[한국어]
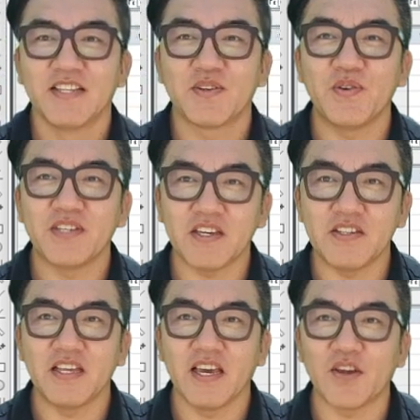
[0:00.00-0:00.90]
드론을
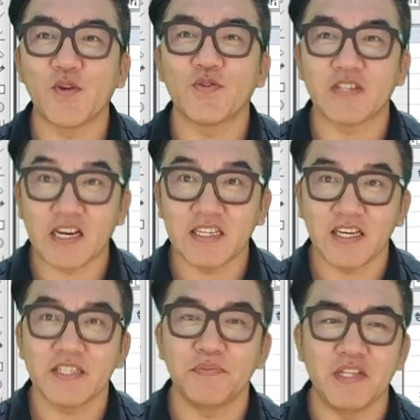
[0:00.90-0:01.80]
찾았는데 결국 찾긴
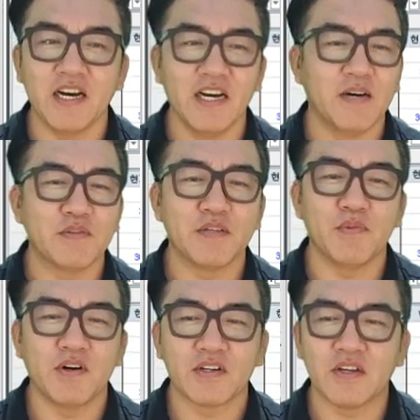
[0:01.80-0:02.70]
찾았습니다. 아무튼
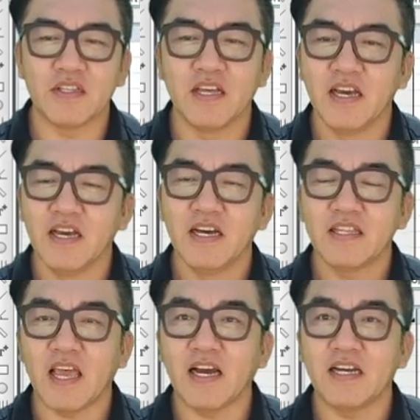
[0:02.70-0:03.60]
뭐 그런
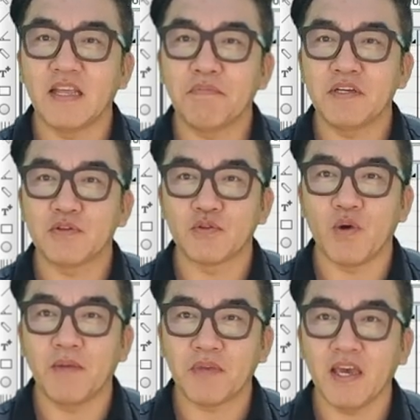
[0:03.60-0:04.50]
다양한 에피소드와
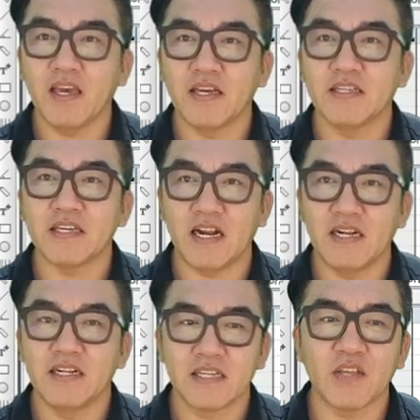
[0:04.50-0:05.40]
함께 잘
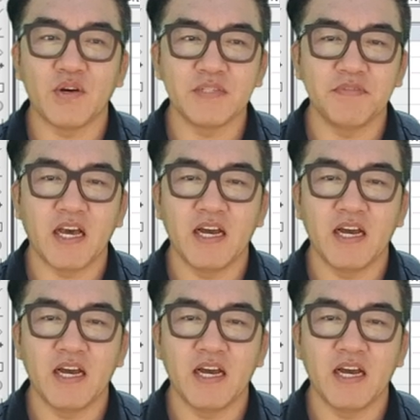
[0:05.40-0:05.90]
다녀왔습니다.